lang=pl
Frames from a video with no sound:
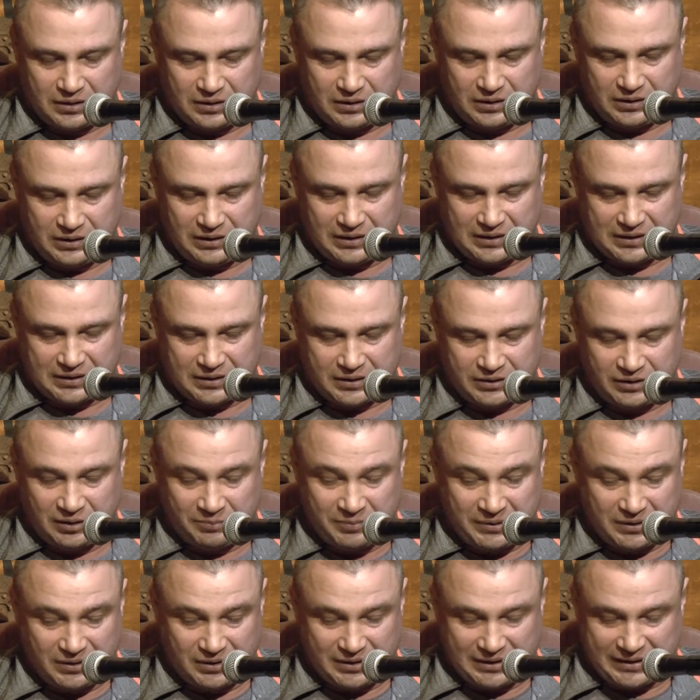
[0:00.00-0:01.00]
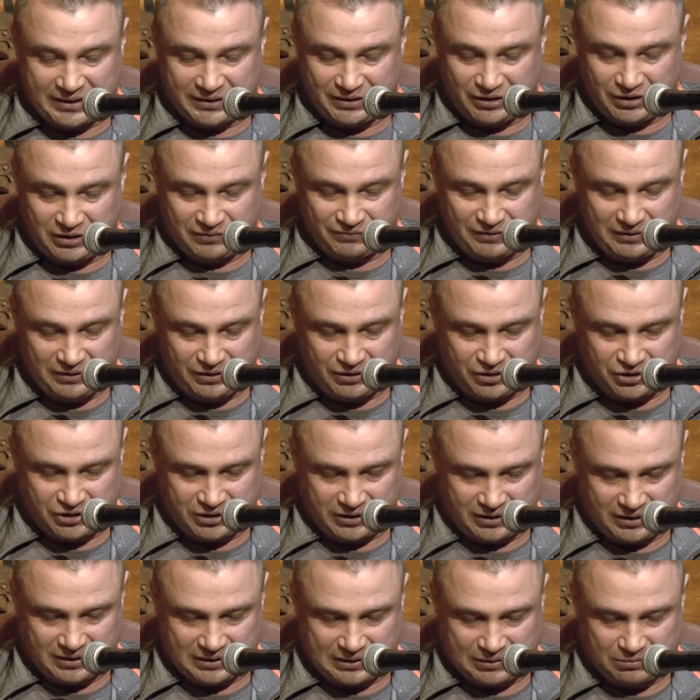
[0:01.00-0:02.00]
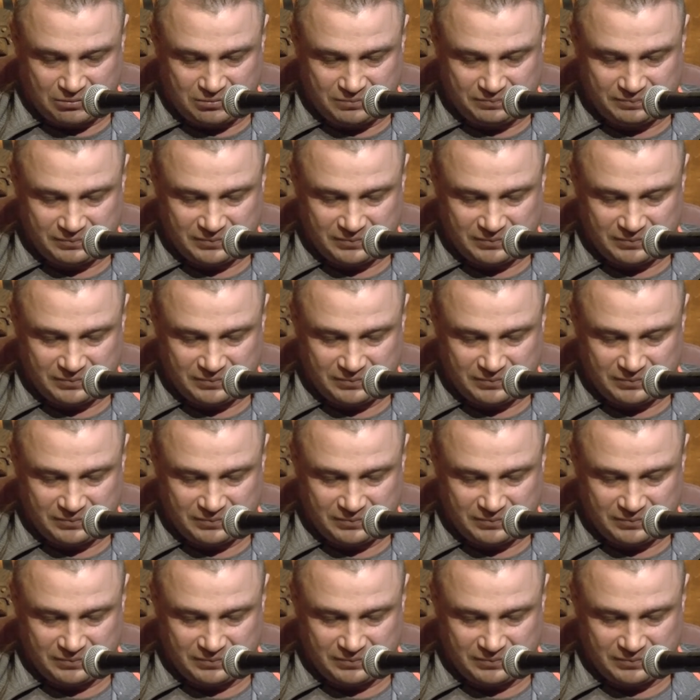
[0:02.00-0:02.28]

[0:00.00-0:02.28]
Ja nie będę ani chwili czekał,